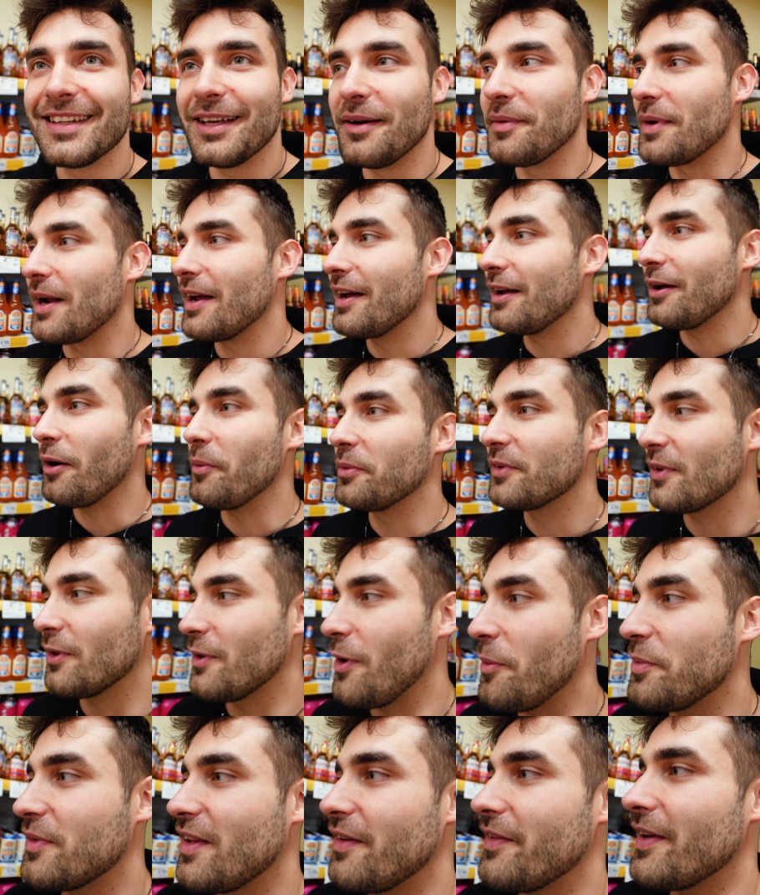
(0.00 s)
Dobra, ej, obs
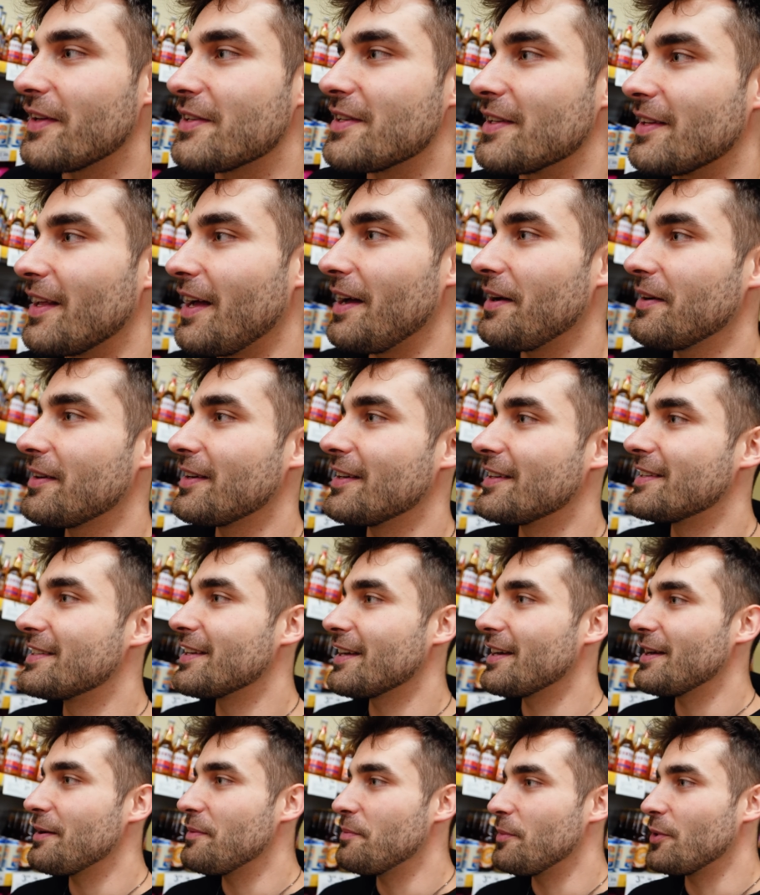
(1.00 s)
obstawiacie, tak?
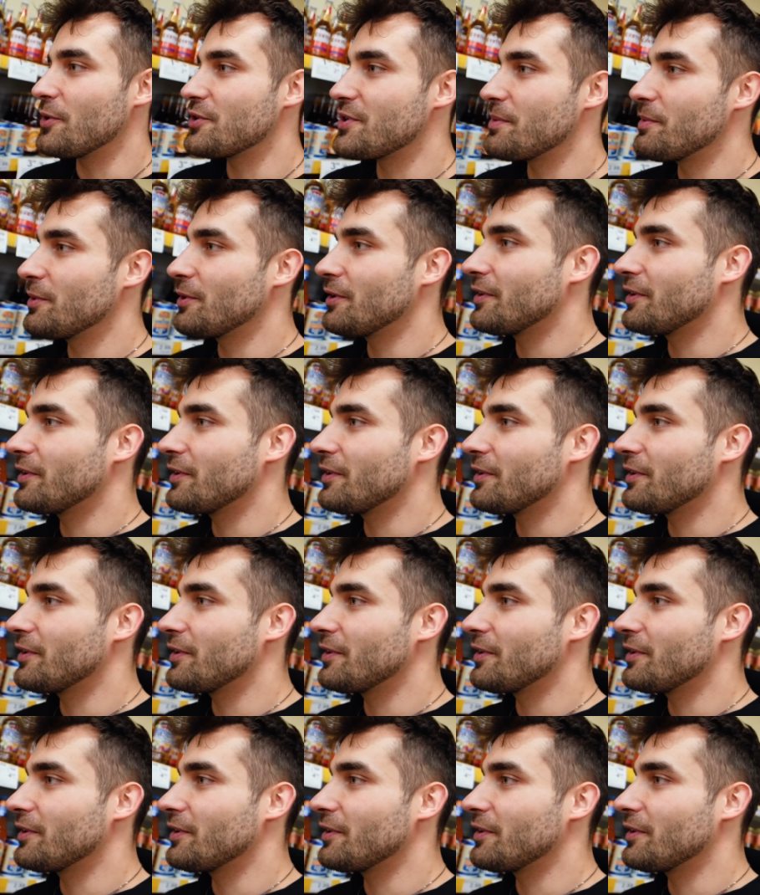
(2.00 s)
Gdzie możemy